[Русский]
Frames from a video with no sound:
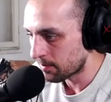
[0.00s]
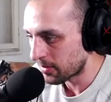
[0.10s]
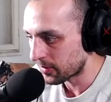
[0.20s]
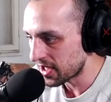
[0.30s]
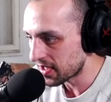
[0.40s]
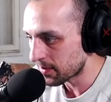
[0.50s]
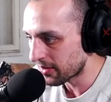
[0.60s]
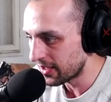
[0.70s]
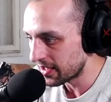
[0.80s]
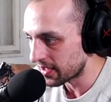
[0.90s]
Посмотреть
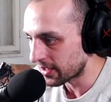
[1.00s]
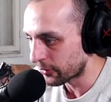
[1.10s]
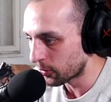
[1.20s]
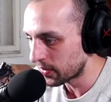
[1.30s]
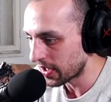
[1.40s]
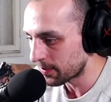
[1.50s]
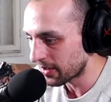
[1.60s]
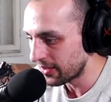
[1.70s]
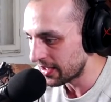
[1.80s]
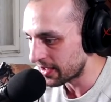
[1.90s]
обновления. Доступны
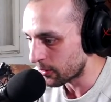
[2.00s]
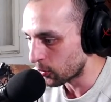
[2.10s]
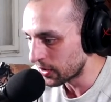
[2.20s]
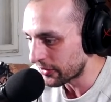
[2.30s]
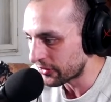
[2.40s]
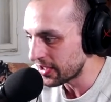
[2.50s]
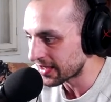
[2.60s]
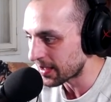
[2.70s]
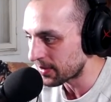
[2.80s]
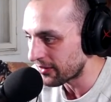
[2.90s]
обновления. У нас
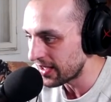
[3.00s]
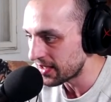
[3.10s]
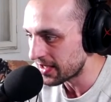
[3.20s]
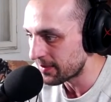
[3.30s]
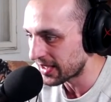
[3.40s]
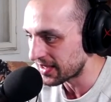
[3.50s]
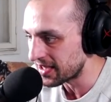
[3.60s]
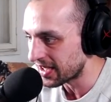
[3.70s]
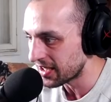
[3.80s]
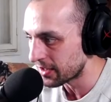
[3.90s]
нет обновлений, ребята,
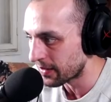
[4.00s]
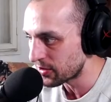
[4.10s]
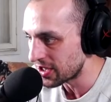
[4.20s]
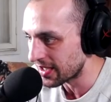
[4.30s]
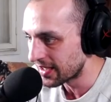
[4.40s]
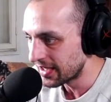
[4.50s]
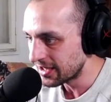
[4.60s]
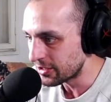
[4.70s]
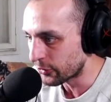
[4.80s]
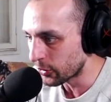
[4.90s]
никаких вообще.
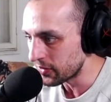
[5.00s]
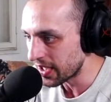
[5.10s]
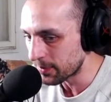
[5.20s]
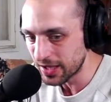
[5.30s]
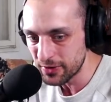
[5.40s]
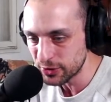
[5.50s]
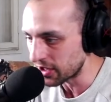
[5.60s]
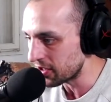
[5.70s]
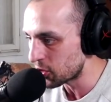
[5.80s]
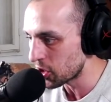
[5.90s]
Сезон не обновился остановился,
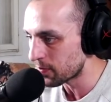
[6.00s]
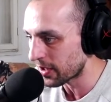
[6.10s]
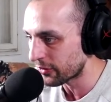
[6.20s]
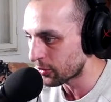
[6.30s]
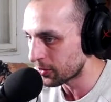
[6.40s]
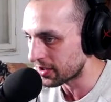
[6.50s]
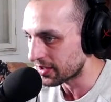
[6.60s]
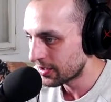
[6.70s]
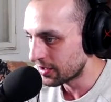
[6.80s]
ничего не происходит.